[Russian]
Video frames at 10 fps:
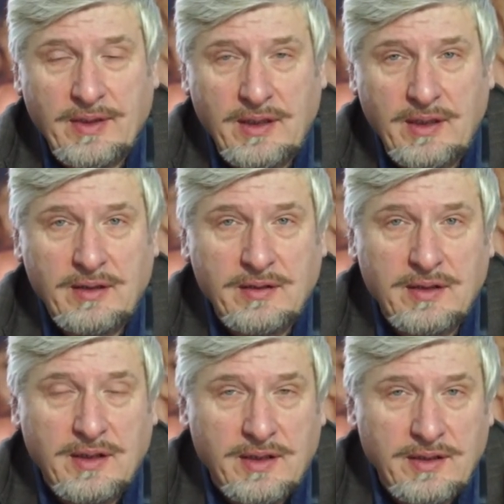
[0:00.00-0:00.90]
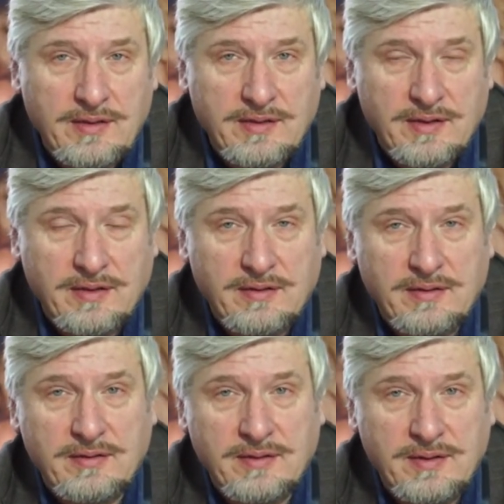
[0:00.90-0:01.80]
и на границе
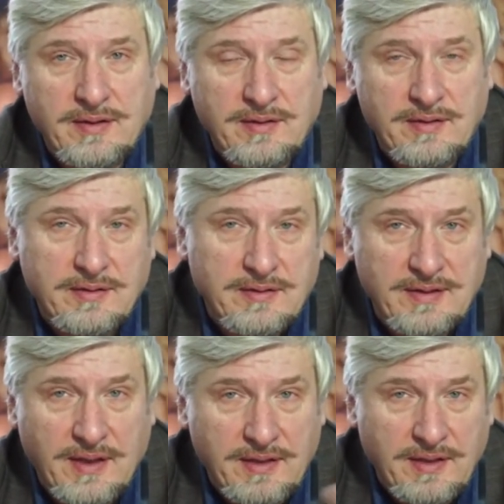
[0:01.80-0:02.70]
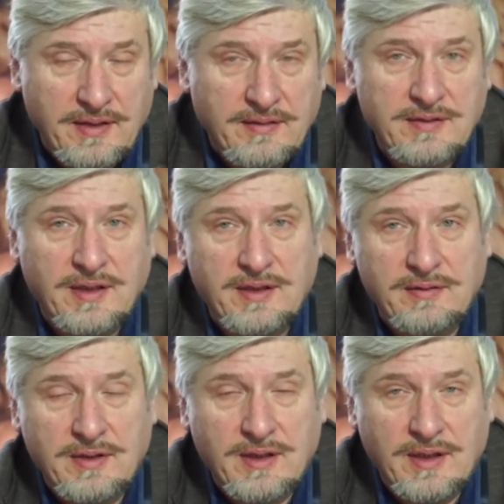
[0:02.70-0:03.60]
задней,
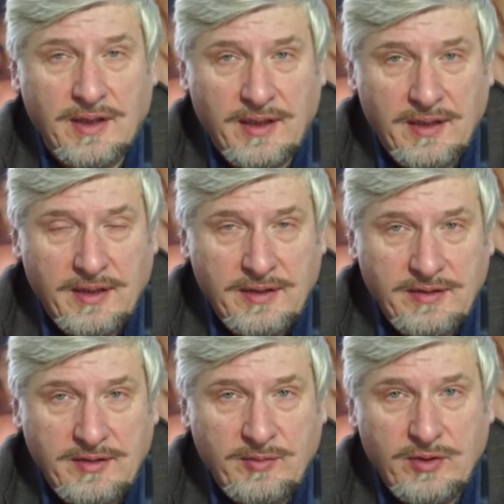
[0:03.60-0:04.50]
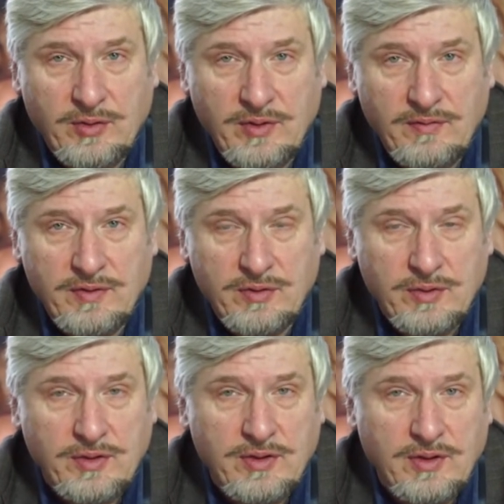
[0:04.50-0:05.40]
заднего края теменной,
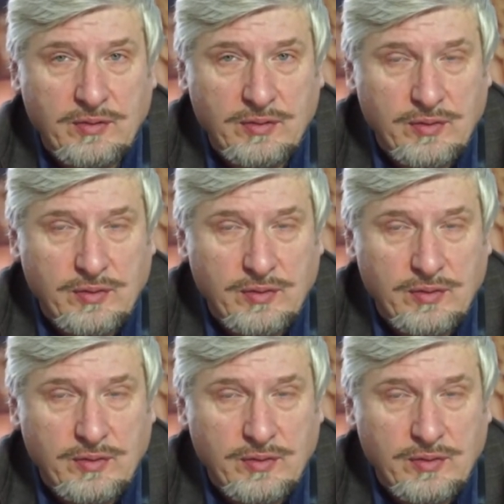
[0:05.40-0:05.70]
височной и